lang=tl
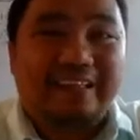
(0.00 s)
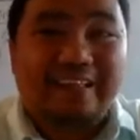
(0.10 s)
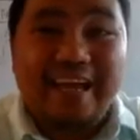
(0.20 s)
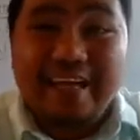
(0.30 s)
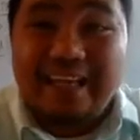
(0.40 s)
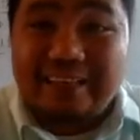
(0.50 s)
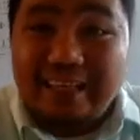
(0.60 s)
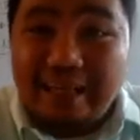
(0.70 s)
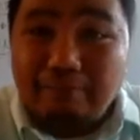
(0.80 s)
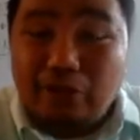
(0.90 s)

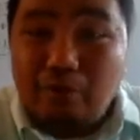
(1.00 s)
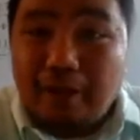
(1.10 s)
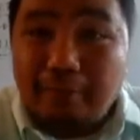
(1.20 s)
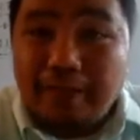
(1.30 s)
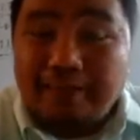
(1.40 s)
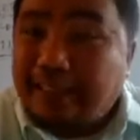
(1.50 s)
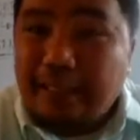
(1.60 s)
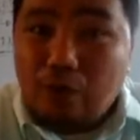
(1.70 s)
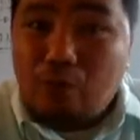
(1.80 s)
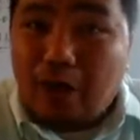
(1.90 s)
negative commandments,
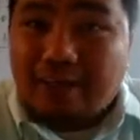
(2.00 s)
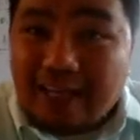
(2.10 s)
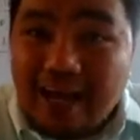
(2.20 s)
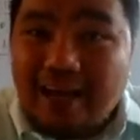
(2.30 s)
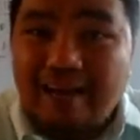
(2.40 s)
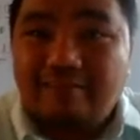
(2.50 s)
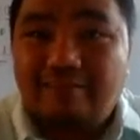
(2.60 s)
ayaw buhata.